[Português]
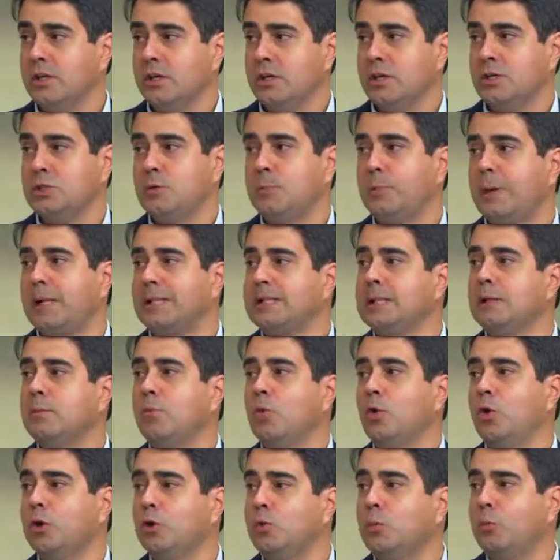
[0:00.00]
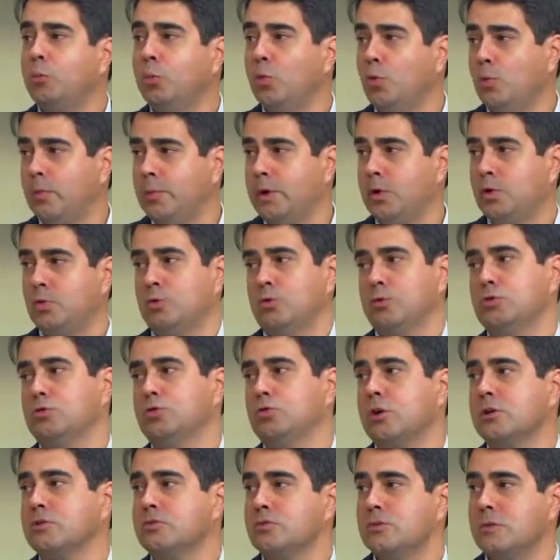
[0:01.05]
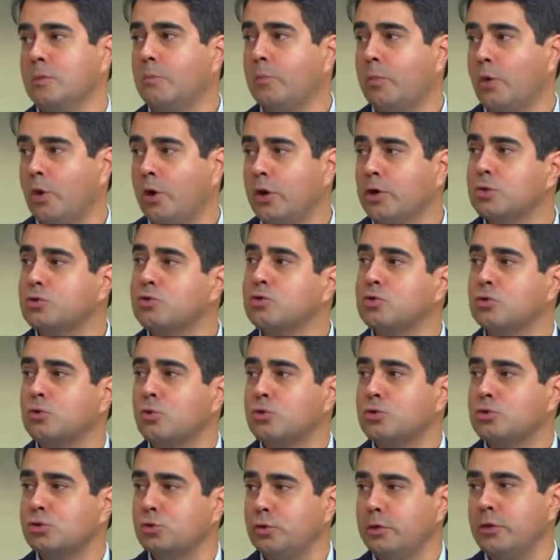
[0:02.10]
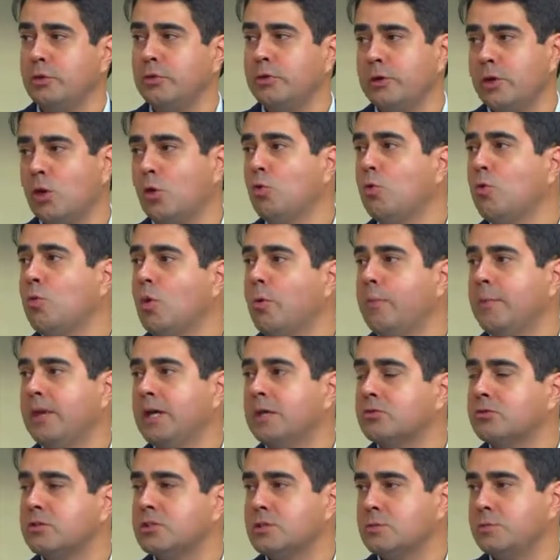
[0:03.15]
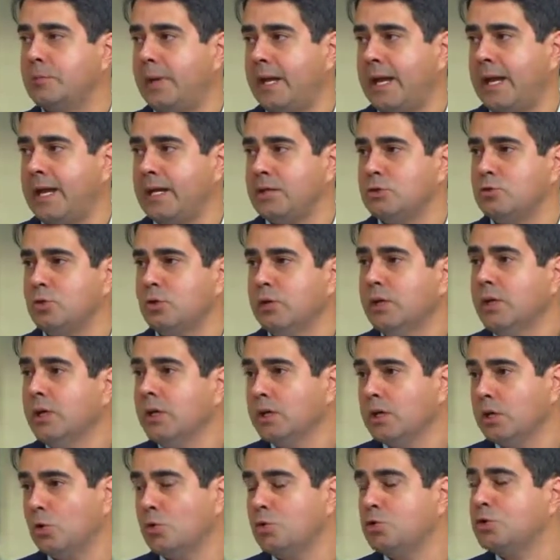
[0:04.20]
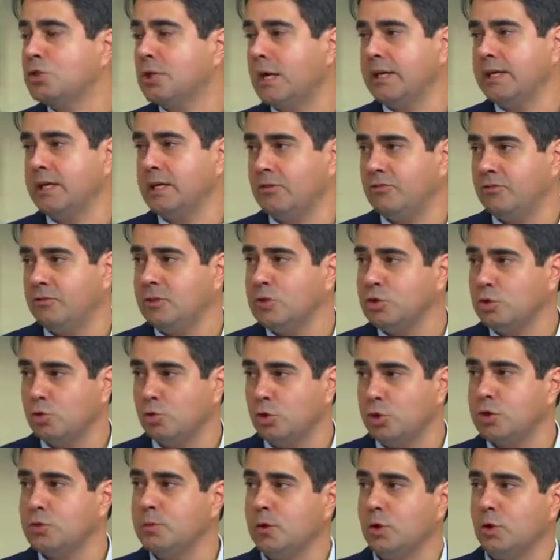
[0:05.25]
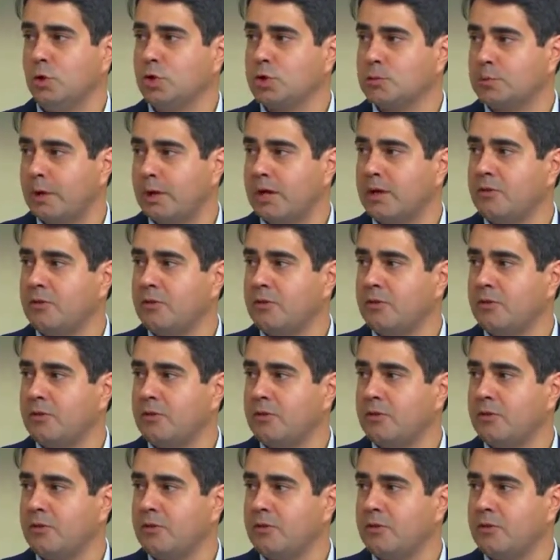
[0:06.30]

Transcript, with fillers: de patrimônio público. Os nossos impostos construíram em algum momento esse prédio que custaria 22 milhões para